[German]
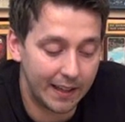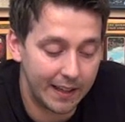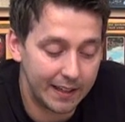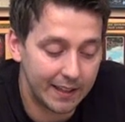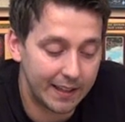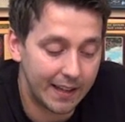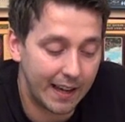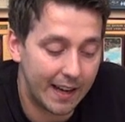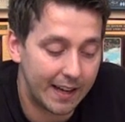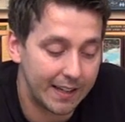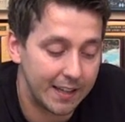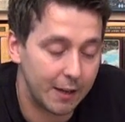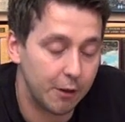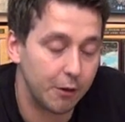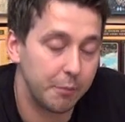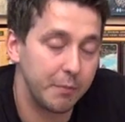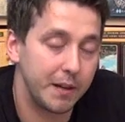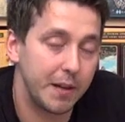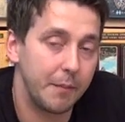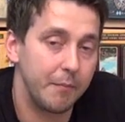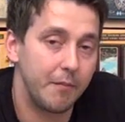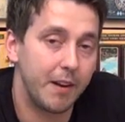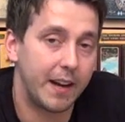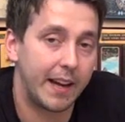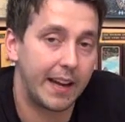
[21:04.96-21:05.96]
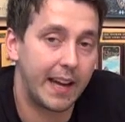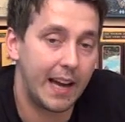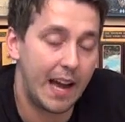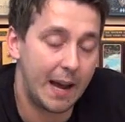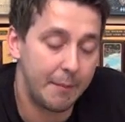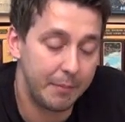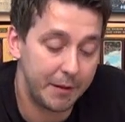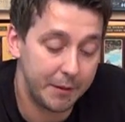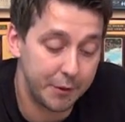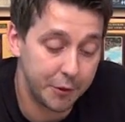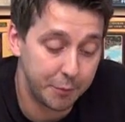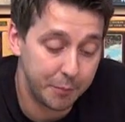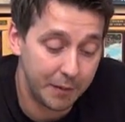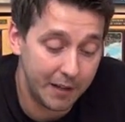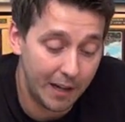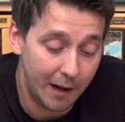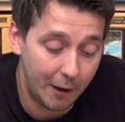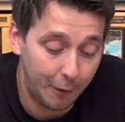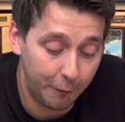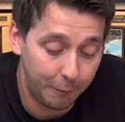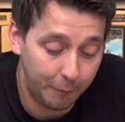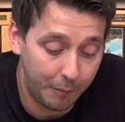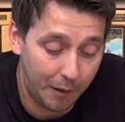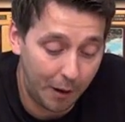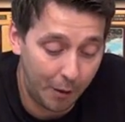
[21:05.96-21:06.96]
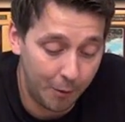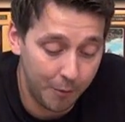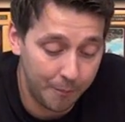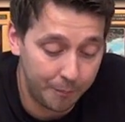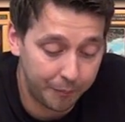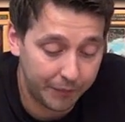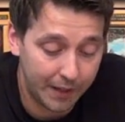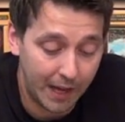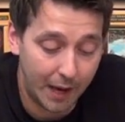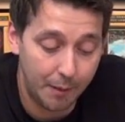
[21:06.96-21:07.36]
drin, gerade auch mit dem variablen Spielaufbau,